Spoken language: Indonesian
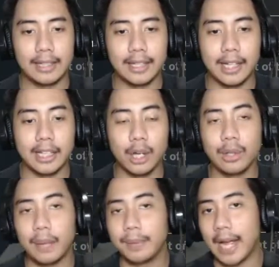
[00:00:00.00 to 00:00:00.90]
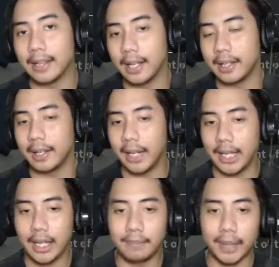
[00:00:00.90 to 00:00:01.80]
jadi kita udah berada di
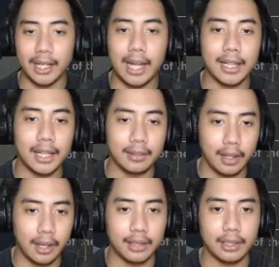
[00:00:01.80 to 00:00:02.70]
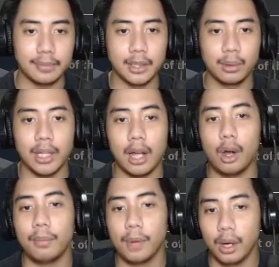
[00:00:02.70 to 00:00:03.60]
gerigi yang paling kanannya guys. Habis itu kita
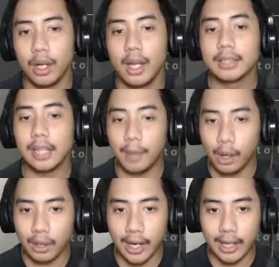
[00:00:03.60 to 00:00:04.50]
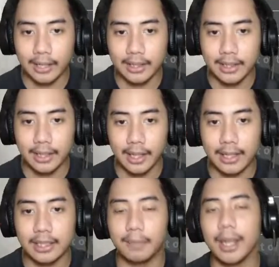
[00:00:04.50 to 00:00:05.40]
ngomong sama orang yang ada di sini
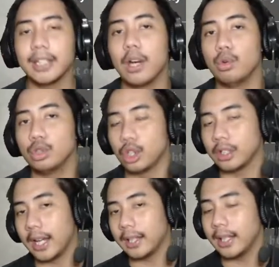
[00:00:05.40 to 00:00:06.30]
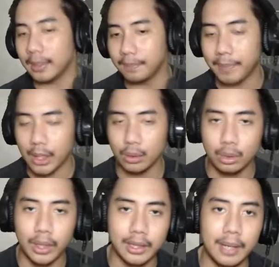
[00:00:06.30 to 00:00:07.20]
guys, namanya Uzot. Nah, ini tempat
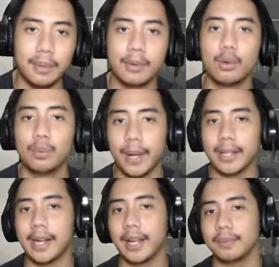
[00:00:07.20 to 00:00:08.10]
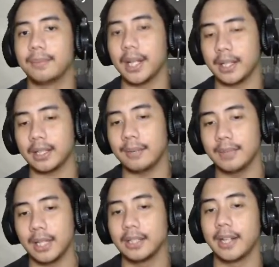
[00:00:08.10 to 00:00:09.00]
untuk kita mengubah Dragon Bread kita
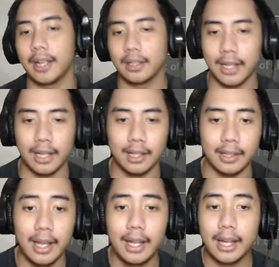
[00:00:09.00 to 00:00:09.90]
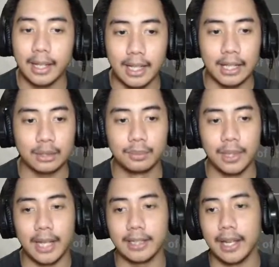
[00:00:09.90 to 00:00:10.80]
menjadi Dragon Talent. Kita langsung
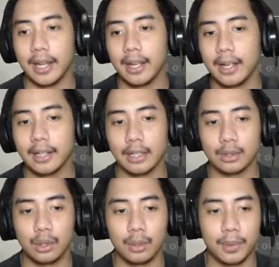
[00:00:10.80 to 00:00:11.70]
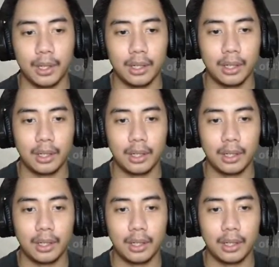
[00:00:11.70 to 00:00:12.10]
beli aja ya. Kita langsung ngobrol.